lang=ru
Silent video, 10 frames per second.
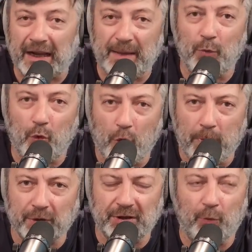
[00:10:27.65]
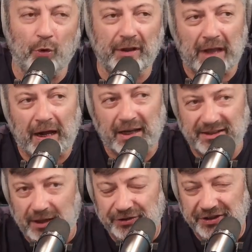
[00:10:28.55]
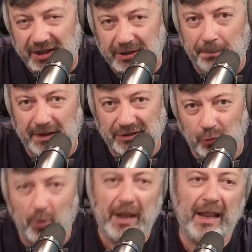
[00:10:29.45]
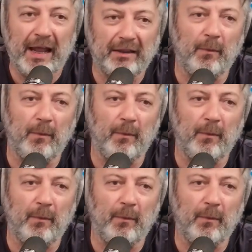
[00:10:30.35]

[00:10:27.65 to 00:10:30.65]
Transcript: А каким образом он оказался на этом посту,